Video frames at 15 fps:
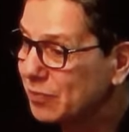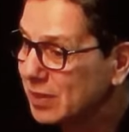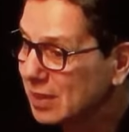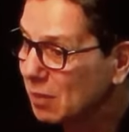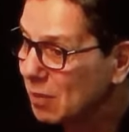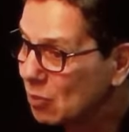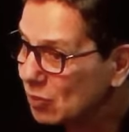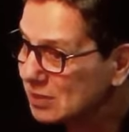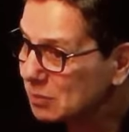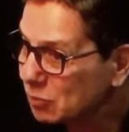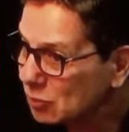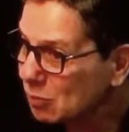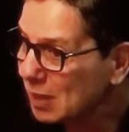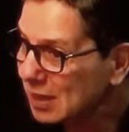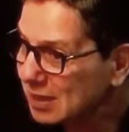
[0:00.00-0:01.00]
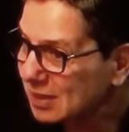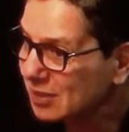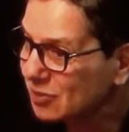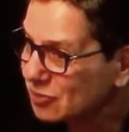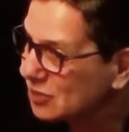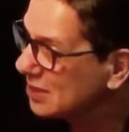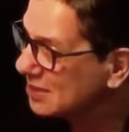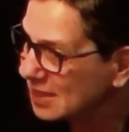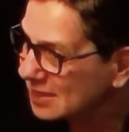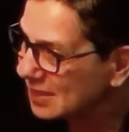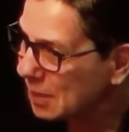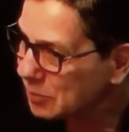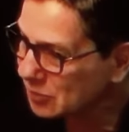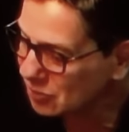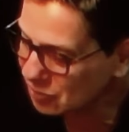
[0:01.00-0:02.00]
que é uma coisa muito bacana, não sei se você
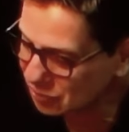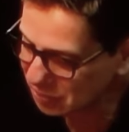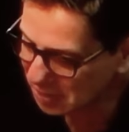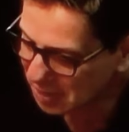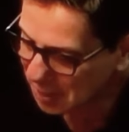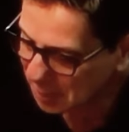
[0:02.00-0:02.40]
sabe disso,